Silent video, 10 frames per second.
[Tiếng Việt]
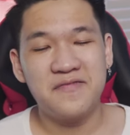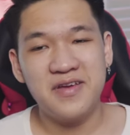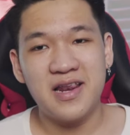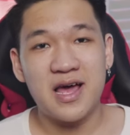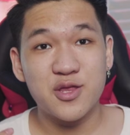
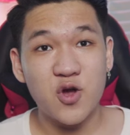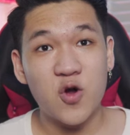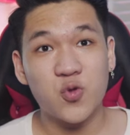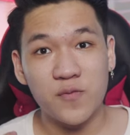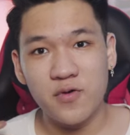Vì là
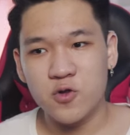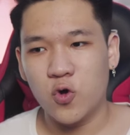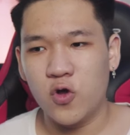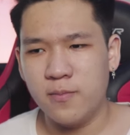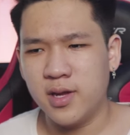do tuần vừa
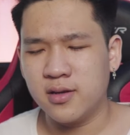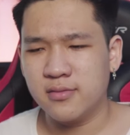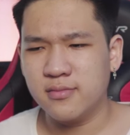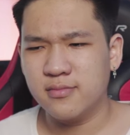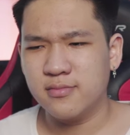rồi
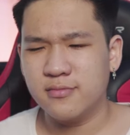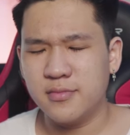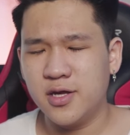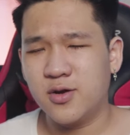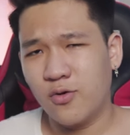mình
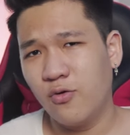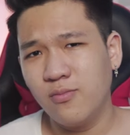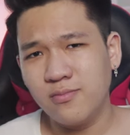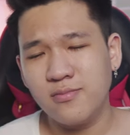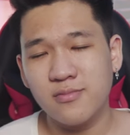bị cúm